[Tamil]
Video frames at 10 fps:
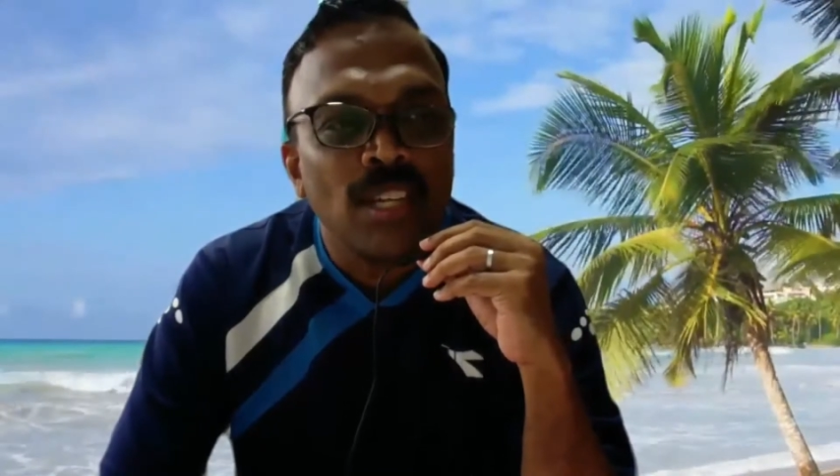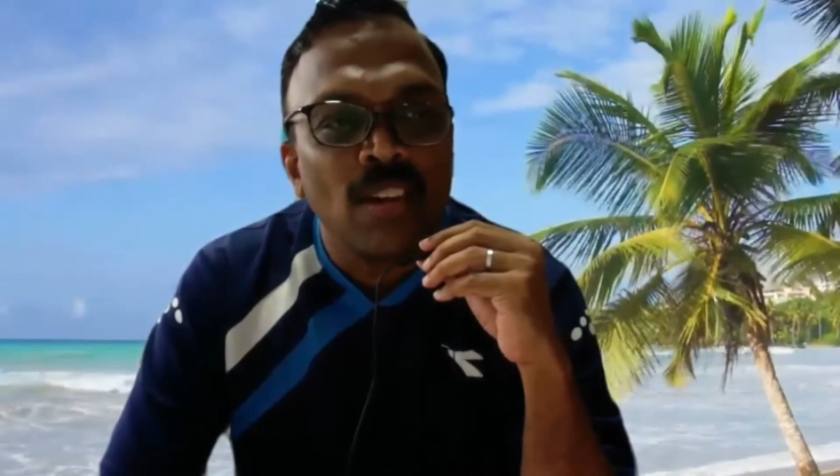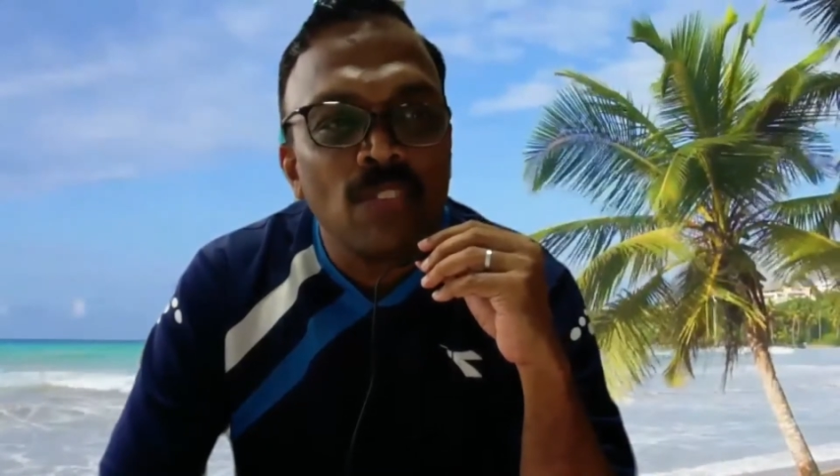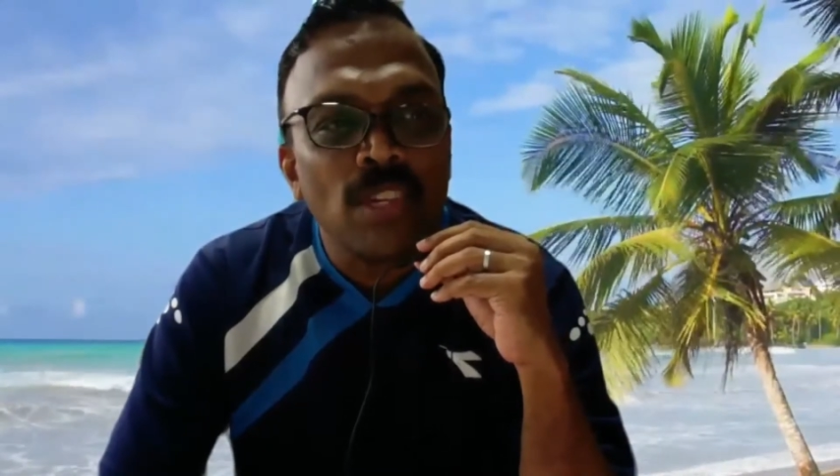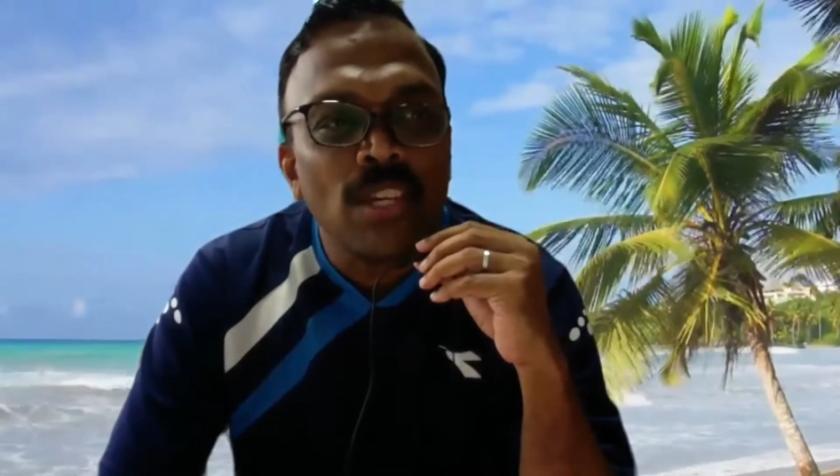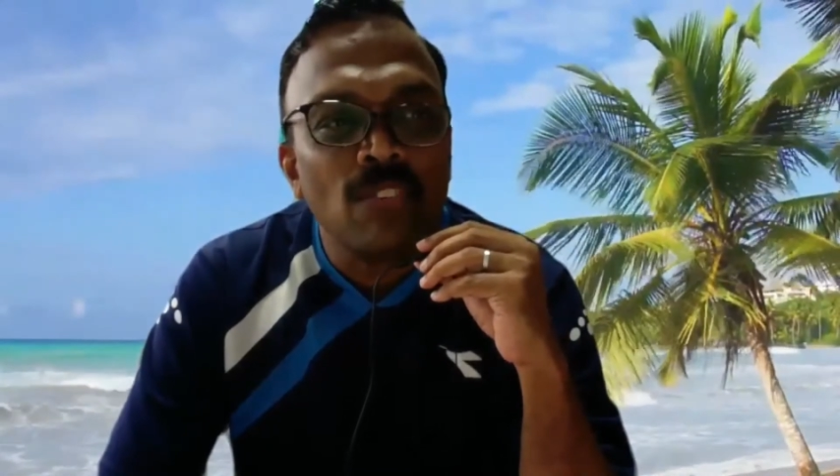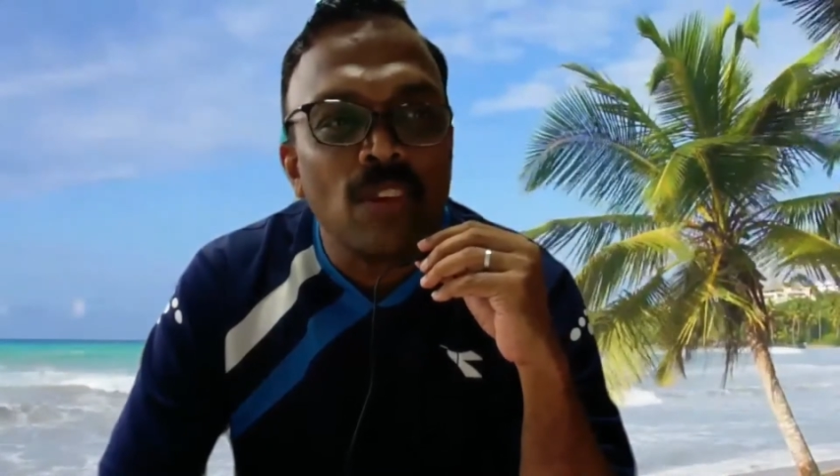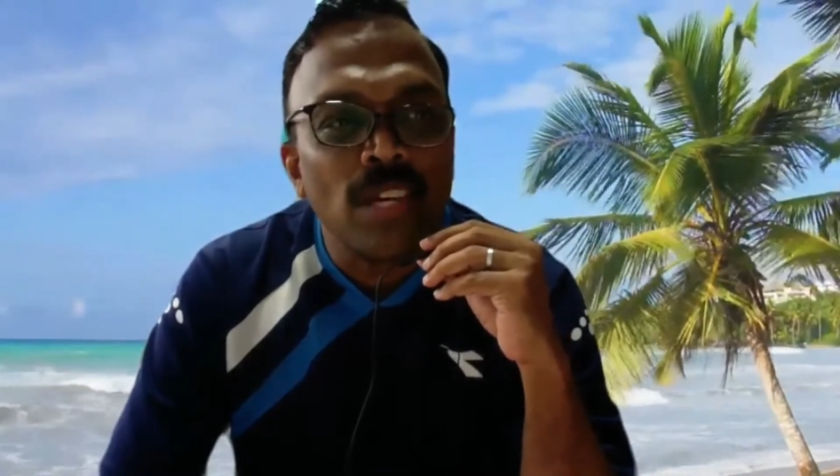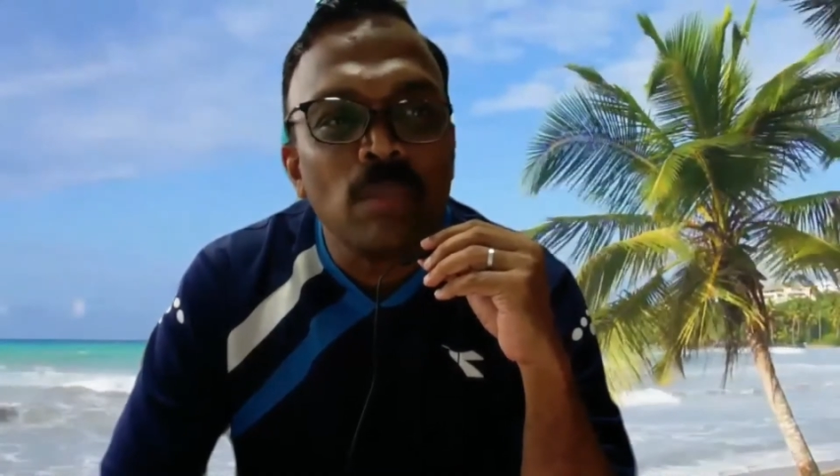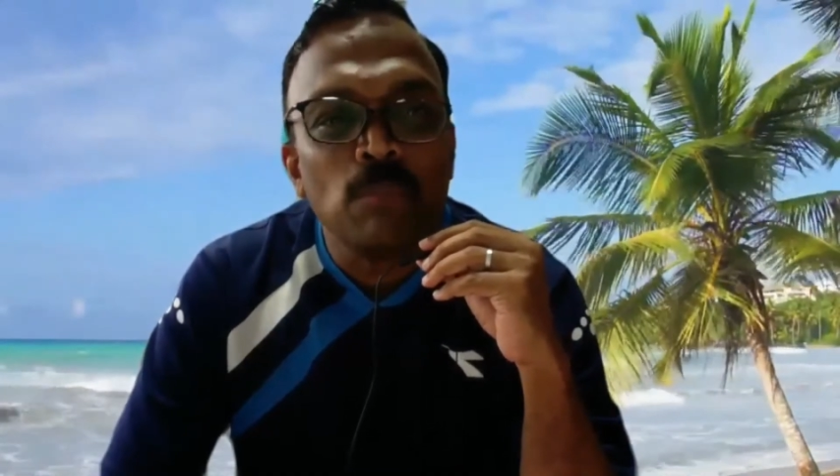கவிஞர்
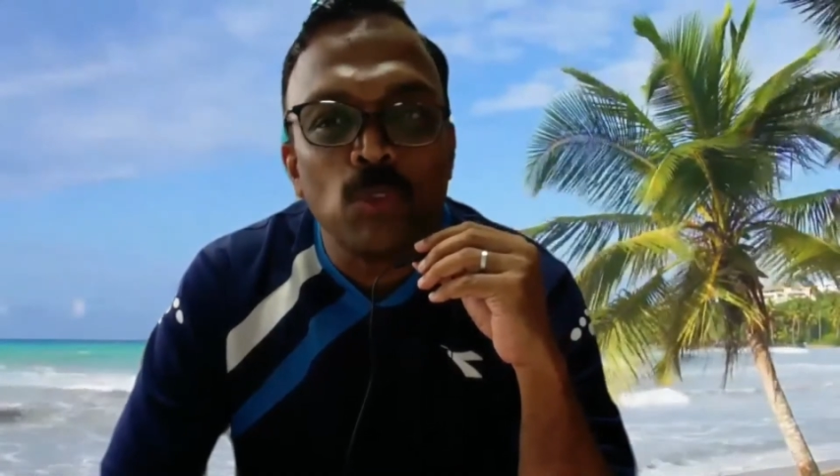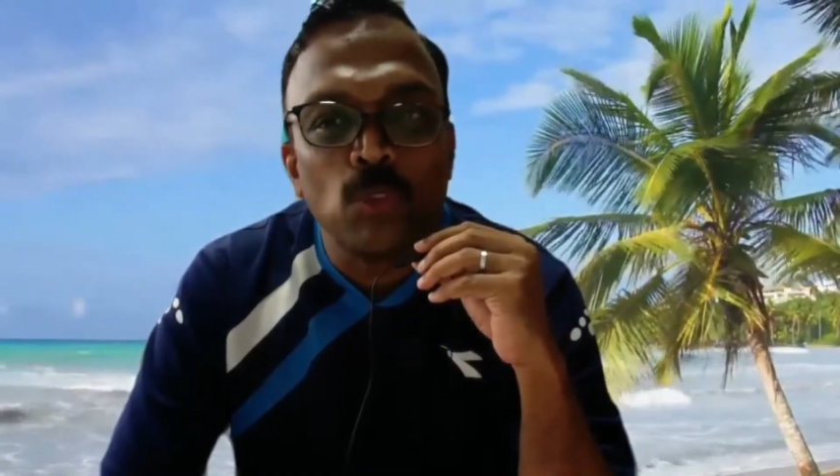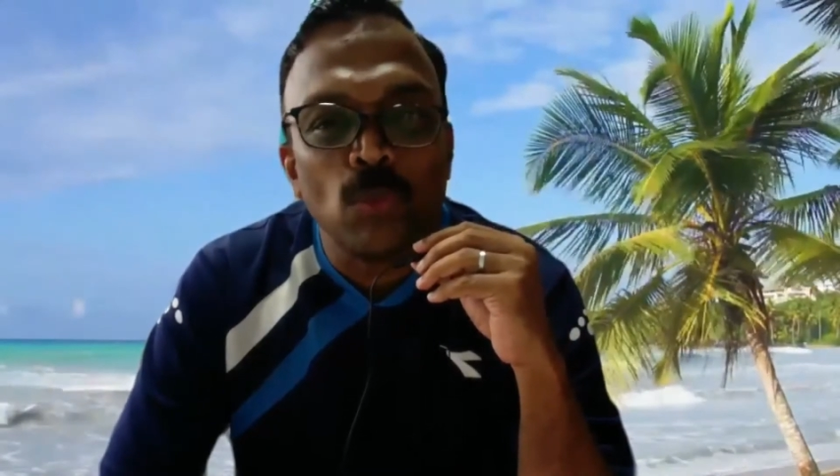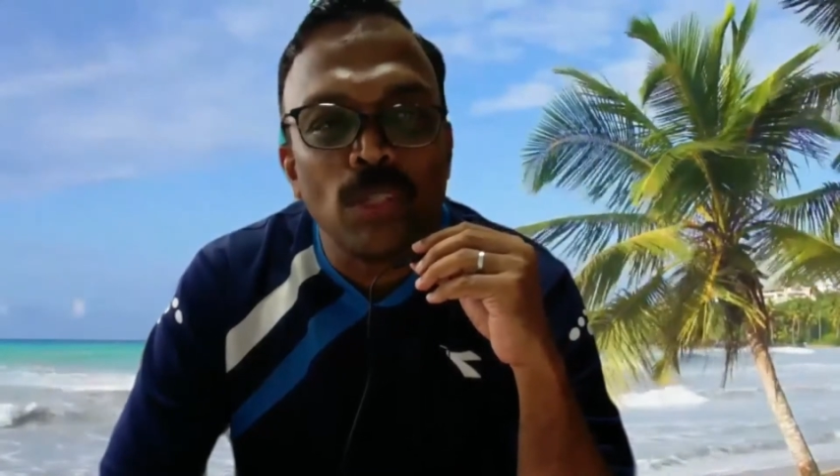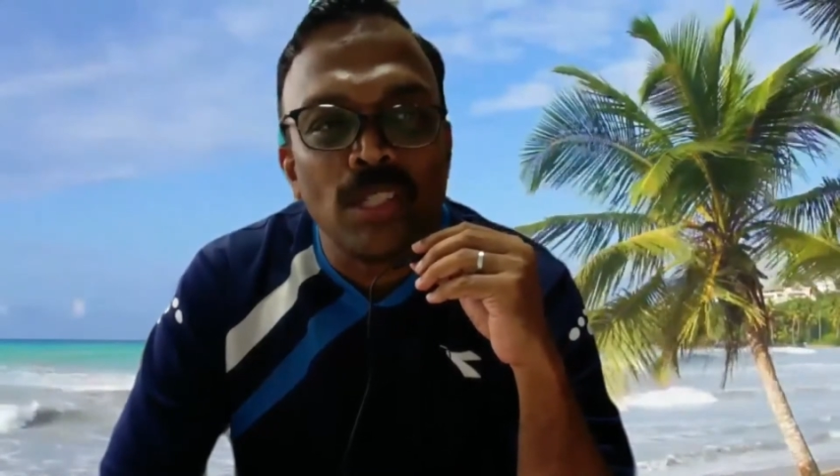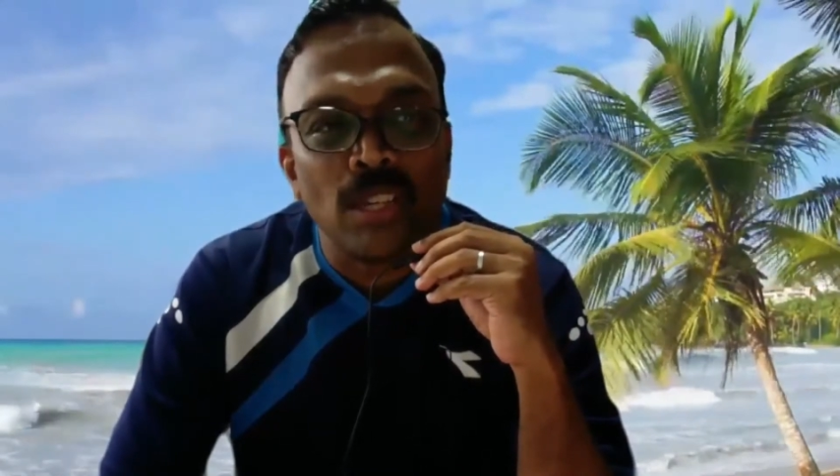வைரமுத்துவின்